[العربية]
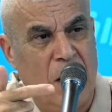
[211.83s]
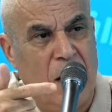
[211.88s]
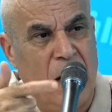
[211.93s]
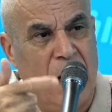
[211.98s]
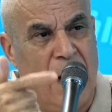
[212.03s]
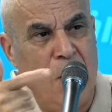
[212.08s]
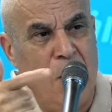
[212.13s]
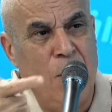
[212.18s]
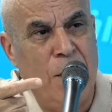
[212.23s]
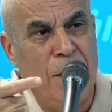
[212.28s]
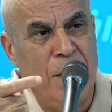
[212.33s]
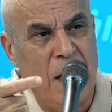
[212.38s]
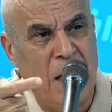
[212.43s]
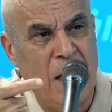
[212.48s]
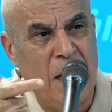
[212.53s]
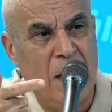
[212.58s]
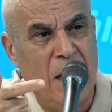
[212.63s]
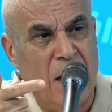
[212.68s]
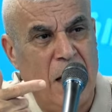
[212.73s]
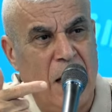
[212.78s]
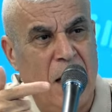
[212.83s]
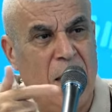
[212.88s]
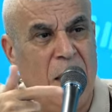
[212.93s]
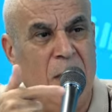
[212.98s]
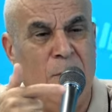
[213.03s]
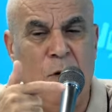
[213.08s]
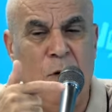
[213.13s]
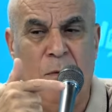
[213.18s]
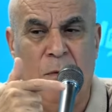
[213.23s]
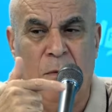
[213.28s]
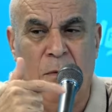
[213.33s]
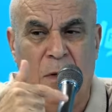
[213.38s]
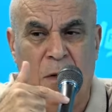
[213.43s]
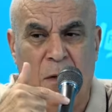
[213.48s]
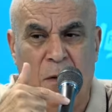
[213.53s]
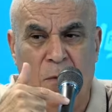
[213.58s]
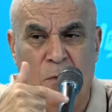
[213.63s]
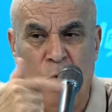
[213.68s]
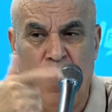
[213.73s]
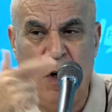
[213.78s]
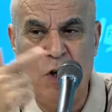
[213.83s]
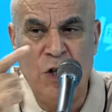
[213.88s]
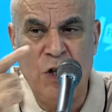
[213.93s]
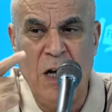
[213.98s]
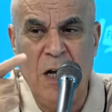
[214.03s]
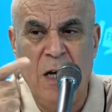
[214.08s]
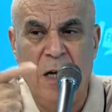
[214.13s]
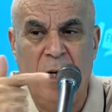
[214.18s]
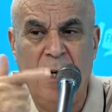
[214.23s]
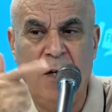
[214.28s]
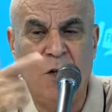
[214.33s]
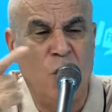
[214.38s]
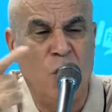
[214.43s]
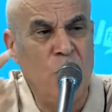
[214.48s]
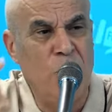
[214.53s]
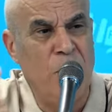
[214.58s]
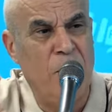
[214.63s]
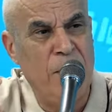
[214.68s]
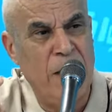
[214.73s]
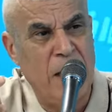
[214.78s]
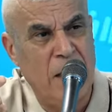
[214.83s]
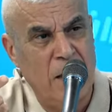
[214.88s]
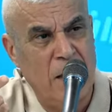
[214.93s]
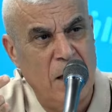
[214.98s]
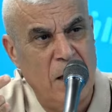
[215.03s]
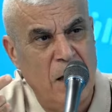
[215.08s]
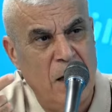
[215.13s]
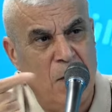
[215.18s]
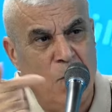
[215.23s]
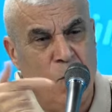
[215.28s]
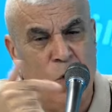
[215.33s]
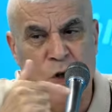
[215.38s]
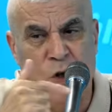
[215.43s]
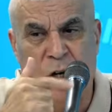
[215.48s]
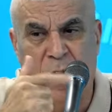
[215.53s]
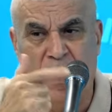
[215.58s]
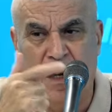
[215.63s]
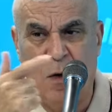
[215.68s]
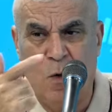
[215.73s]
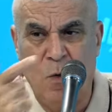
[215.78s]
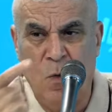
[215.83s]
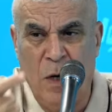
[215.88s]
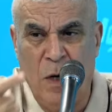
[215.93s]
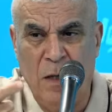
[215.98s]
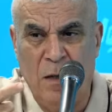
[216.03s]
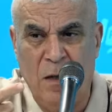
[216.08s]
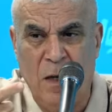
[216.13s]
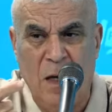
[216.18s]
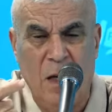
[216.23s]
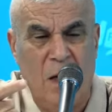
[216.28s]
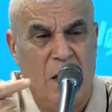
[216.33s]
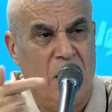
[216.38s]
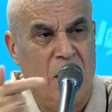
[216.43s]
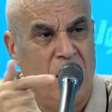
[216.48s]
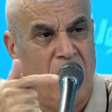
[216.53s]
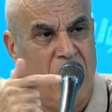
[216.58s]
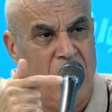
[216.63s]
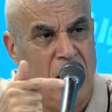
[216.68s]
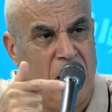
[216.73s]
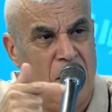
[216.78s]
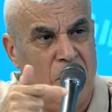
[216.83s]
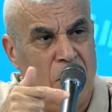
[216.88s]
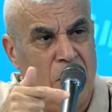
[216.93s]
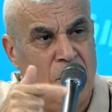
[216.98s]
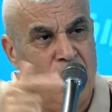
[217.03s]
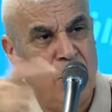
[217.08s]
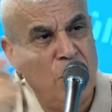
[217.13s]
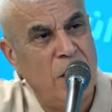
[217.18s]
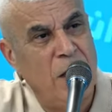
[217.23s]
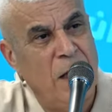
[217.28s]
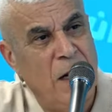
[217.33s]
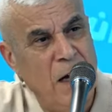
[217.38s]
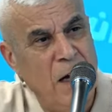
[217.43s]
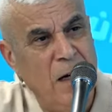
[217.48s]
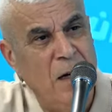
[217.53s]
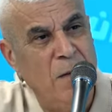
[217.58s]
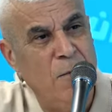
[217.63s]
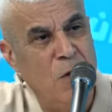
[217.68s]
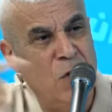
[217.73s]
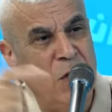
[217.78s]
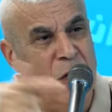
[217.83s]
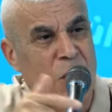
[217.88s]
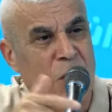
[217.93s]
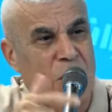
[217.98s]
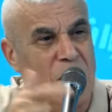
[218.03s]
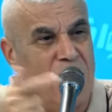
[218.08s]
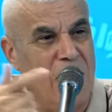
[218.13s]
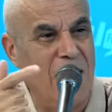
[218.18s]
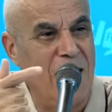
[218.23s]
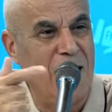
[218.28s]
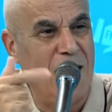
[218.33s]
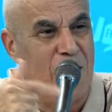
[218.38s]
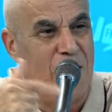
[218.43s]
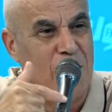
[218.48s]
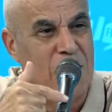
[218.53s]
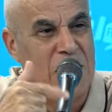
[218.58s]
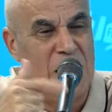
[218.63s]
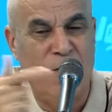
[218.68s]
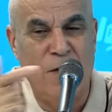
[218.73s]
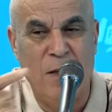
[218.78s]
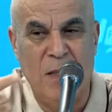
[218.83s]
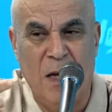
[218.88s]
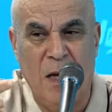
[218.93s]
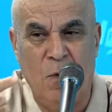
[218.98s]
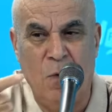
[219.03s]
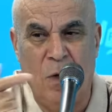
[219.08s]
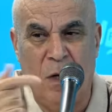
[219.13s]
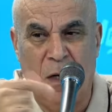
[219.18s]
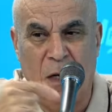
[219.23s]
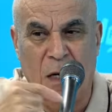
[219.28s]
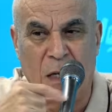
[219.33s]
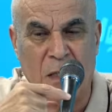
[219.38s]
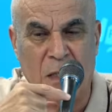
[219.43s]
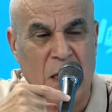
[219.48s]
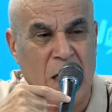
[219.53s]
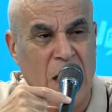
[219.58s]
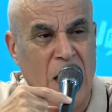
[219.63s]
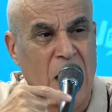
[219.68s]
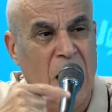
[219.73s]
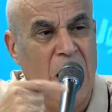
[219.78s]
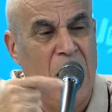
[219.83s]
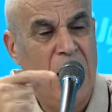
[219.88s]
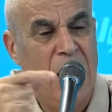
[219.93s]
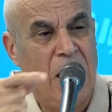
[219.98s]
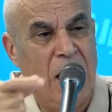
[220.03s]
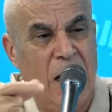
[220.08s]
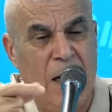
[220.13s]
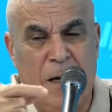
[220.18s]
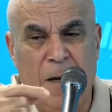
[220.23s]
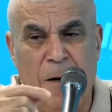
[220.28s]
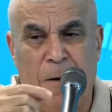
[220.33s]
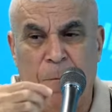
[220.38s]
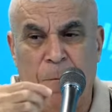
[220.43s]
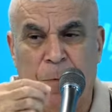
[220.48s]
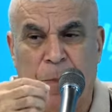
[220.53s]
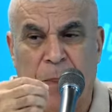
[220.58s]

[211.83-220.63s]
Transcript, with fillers: الهاون الثقيل هذا موجه لجنوب لبنان موجه للقوات يعني مش لايران ما يوصلش ايران يعني المسافه نتاعو قصيره لكن